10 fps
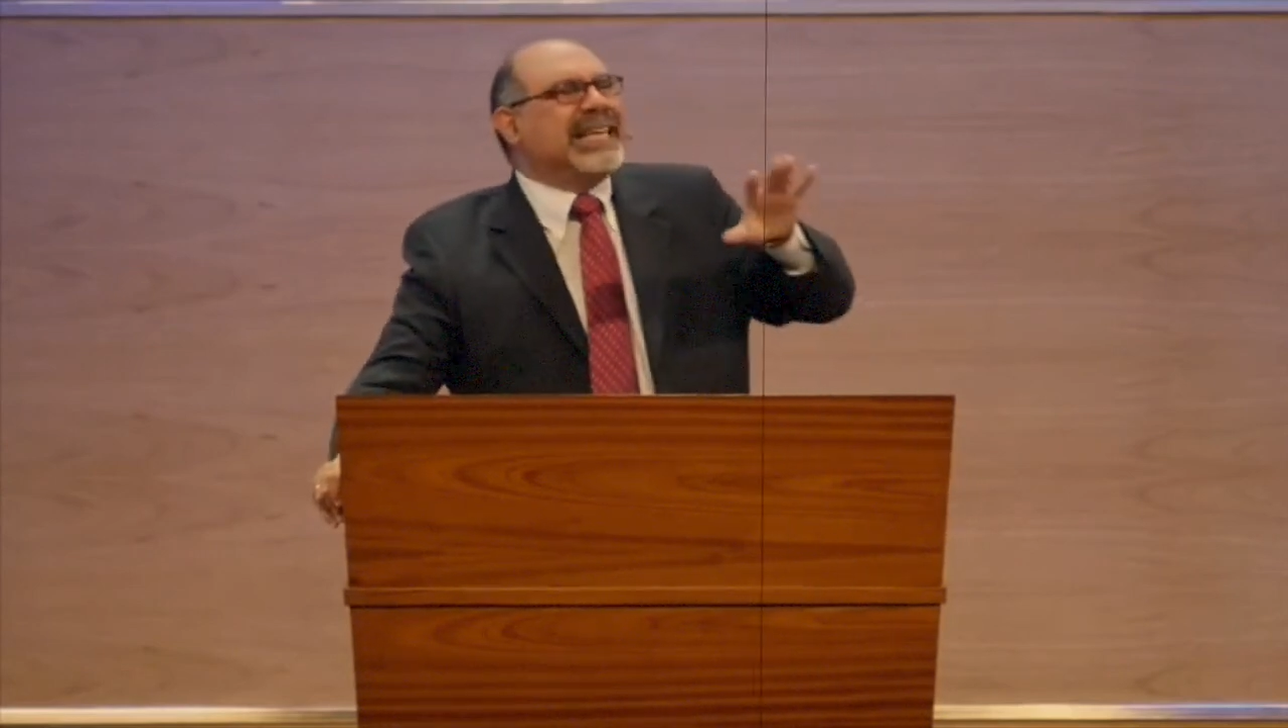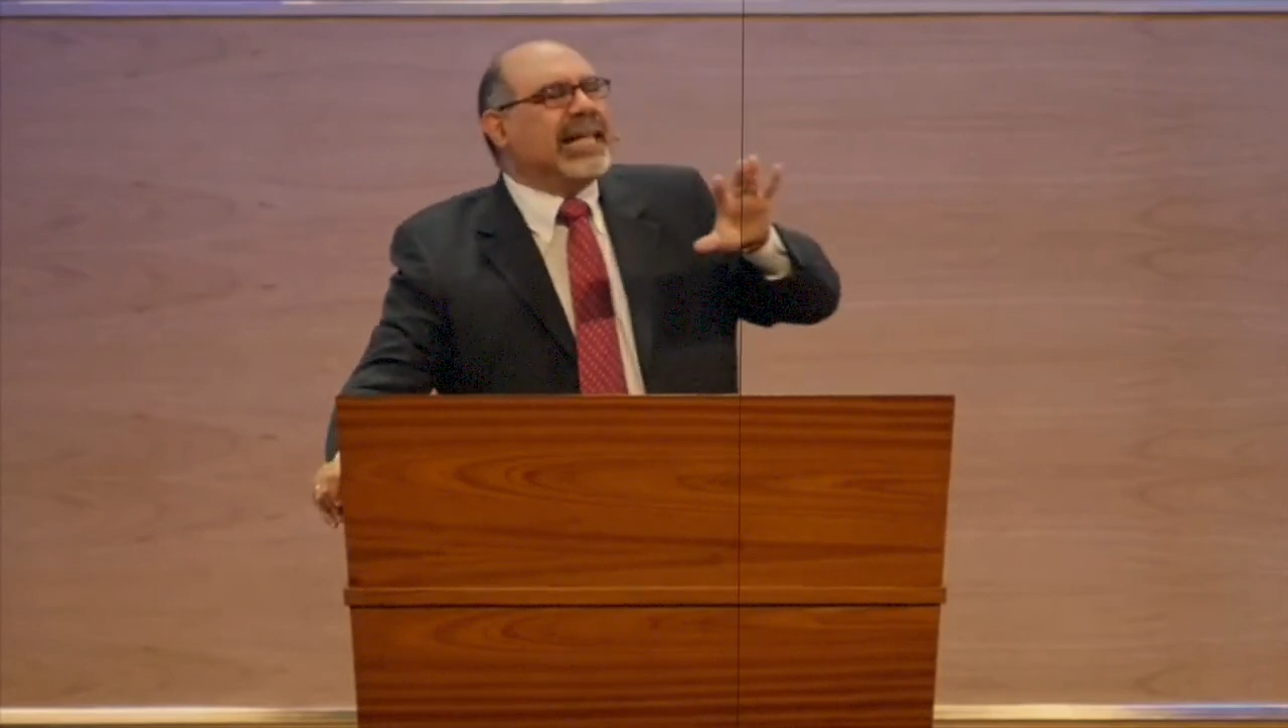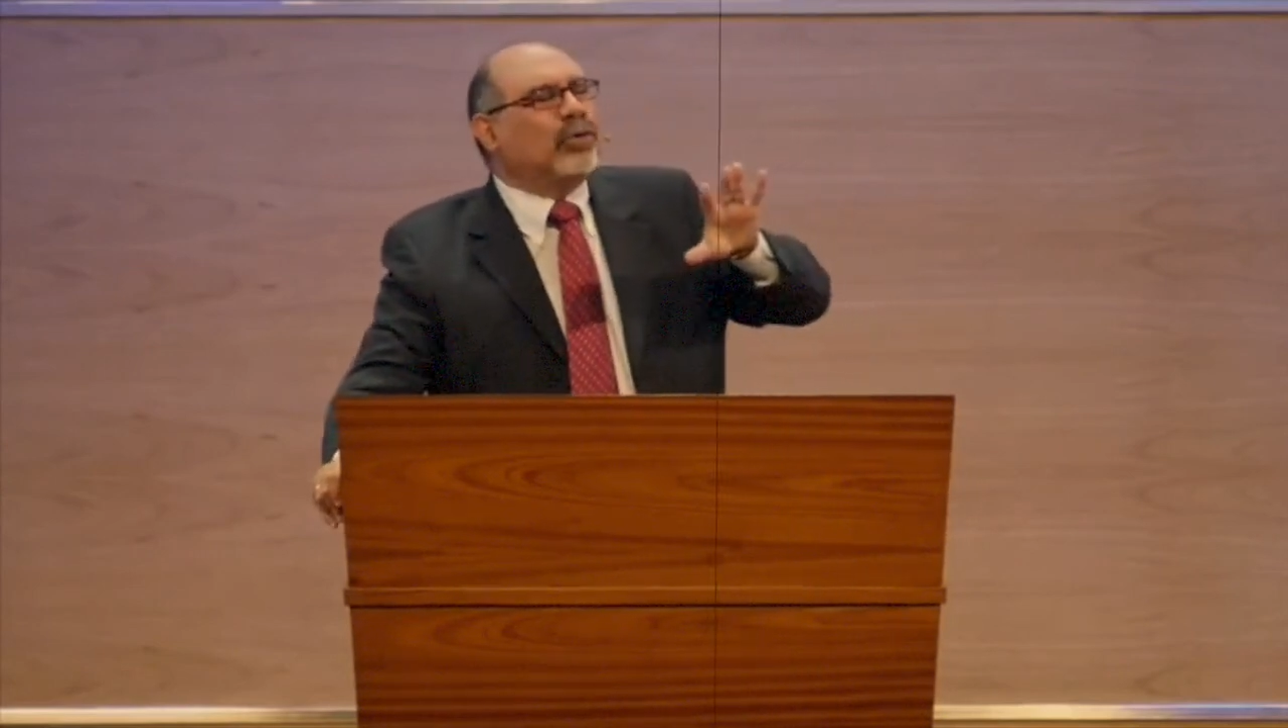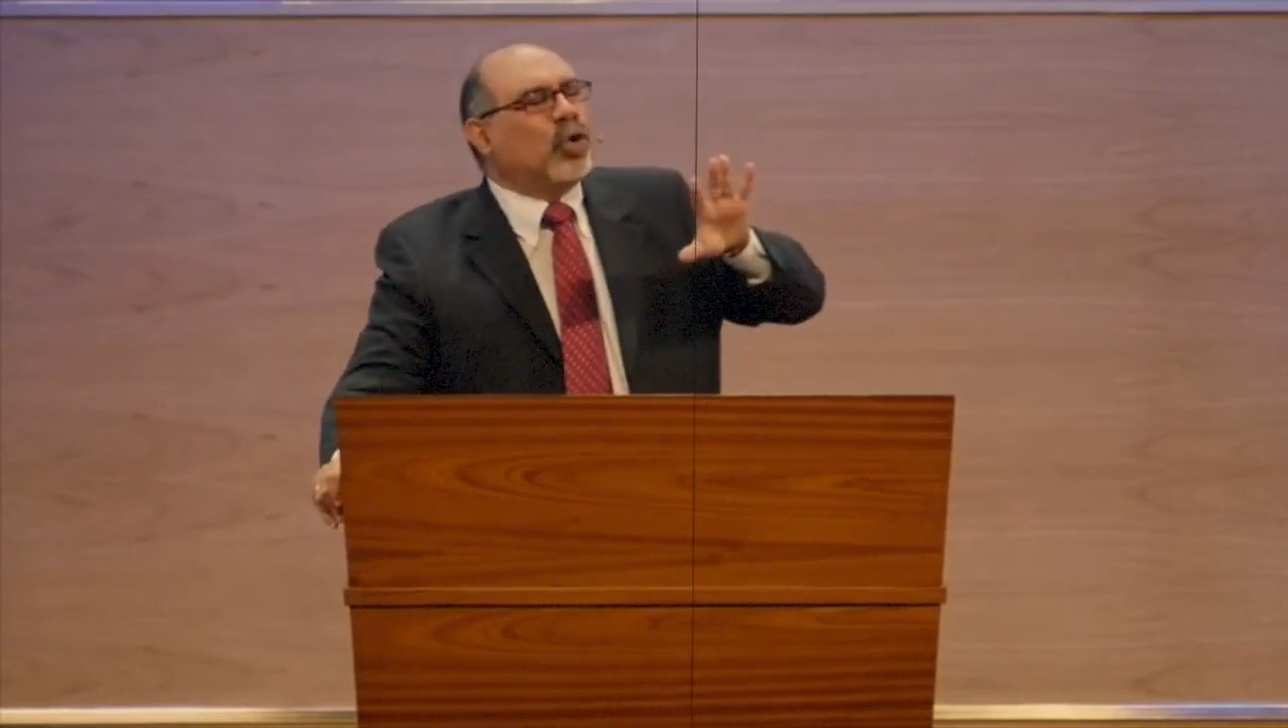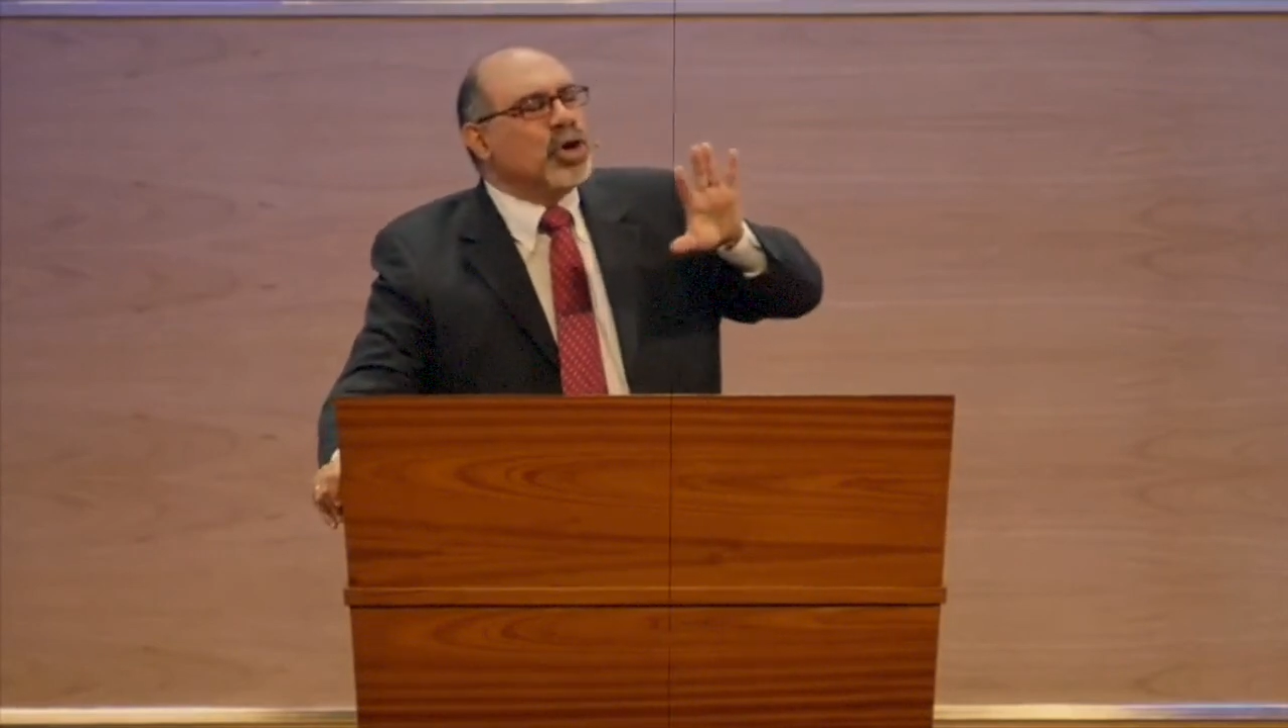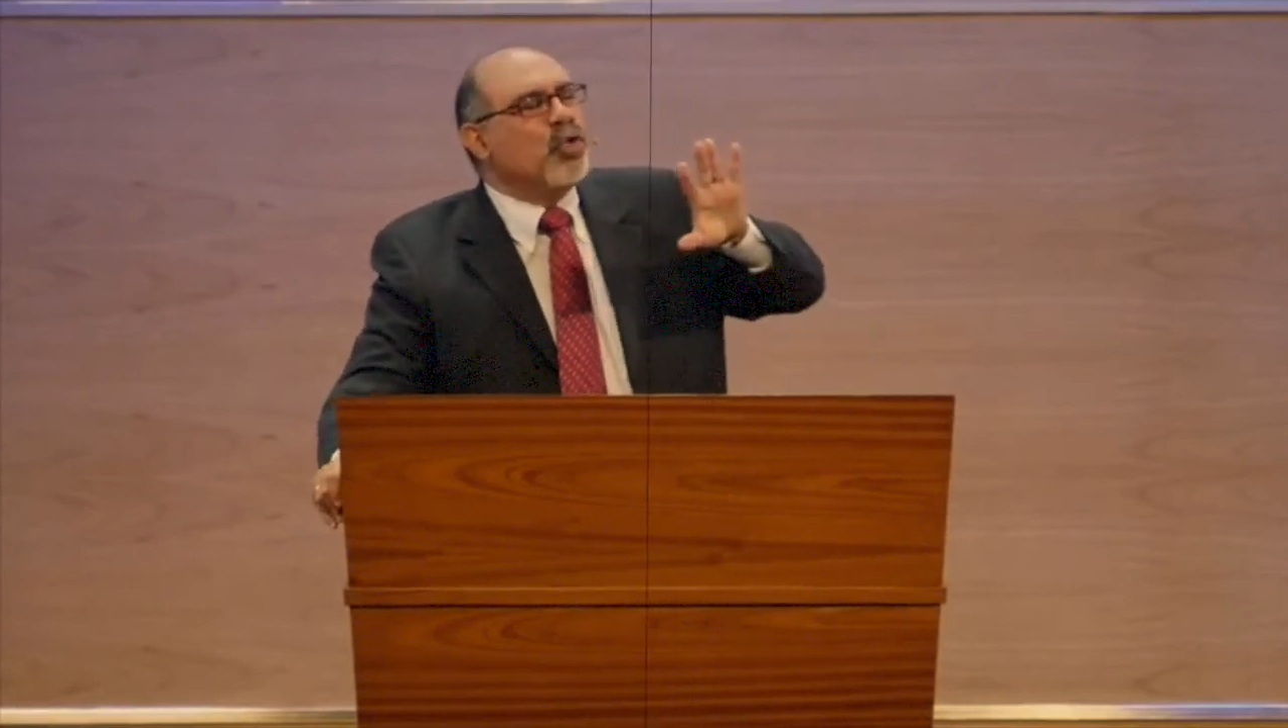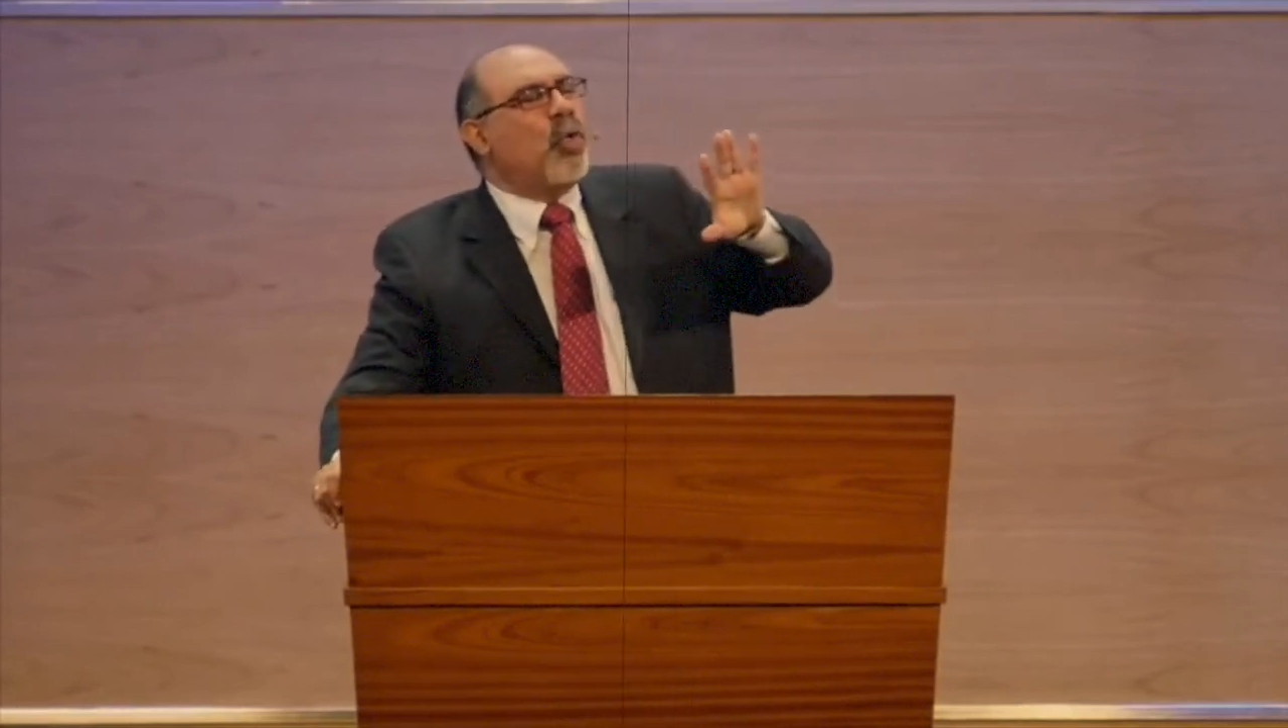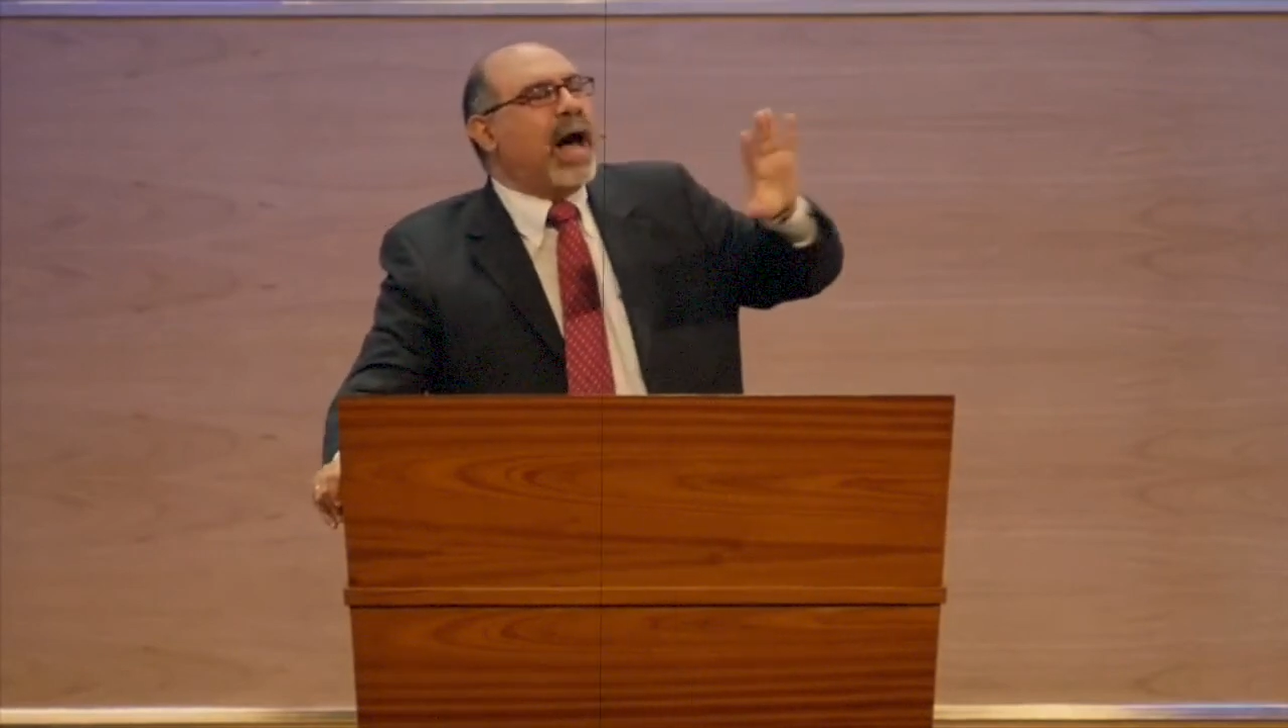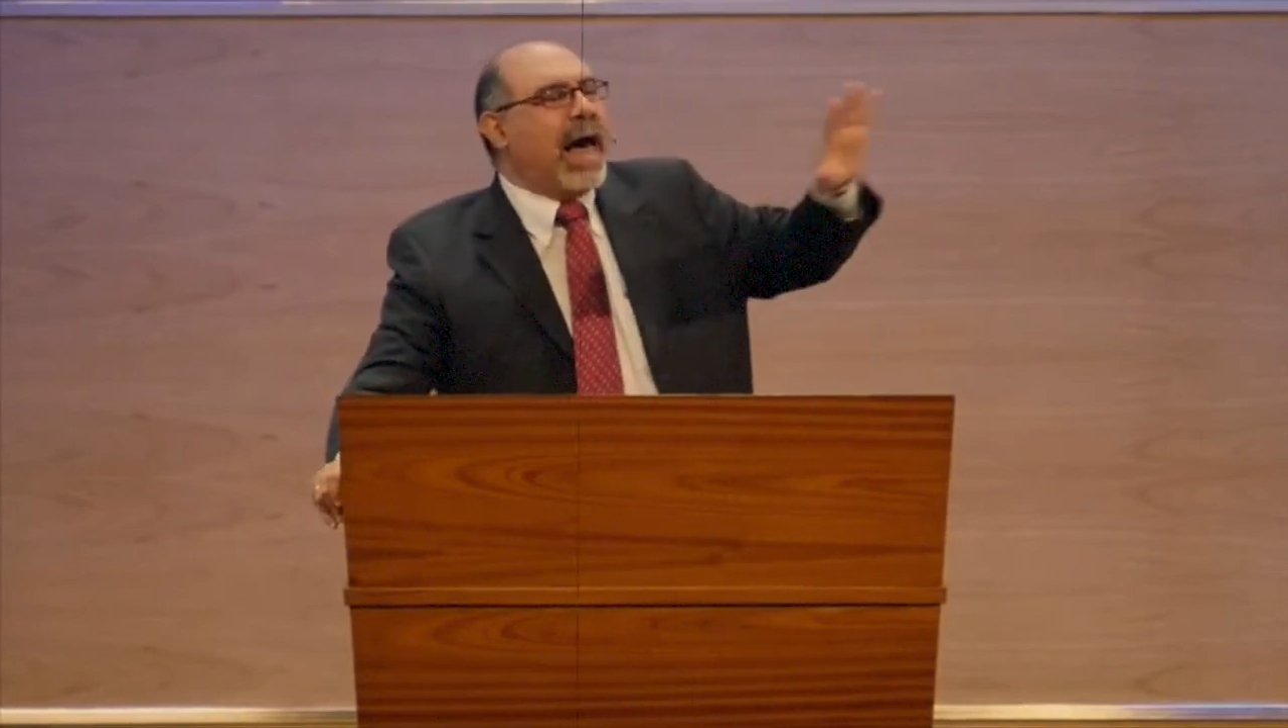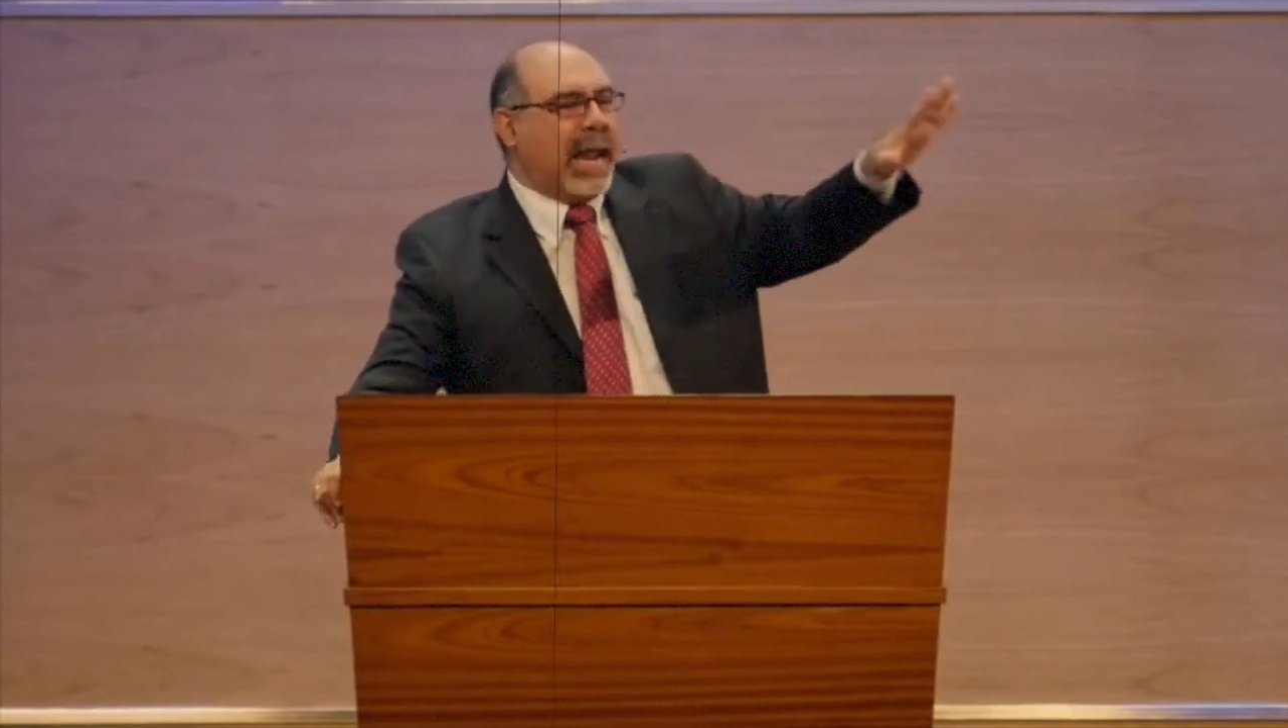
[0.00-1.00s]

igual